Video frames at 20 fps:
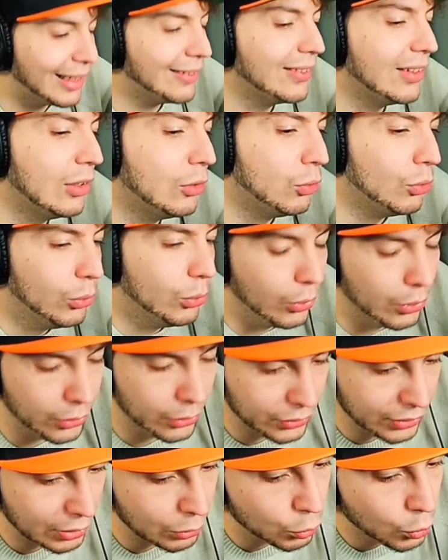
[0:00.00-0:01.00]
ça, c'est dû,
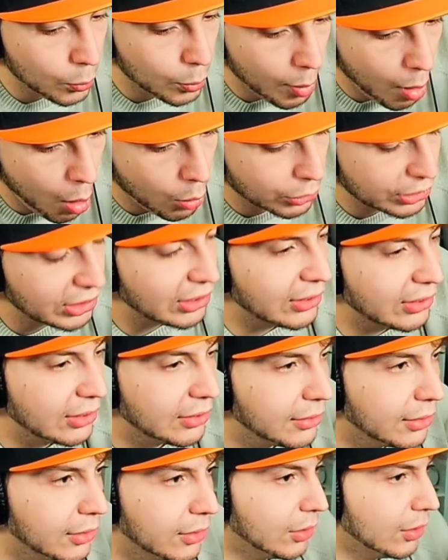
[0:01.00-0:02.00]
euh, dû aux parents qui,
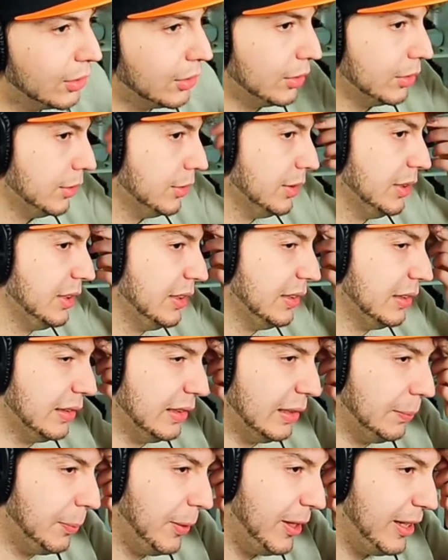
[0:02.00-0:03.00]

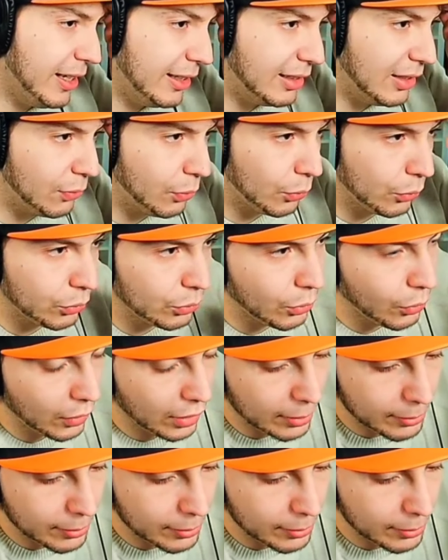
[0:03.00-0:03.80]
qui, prennent la défense de leur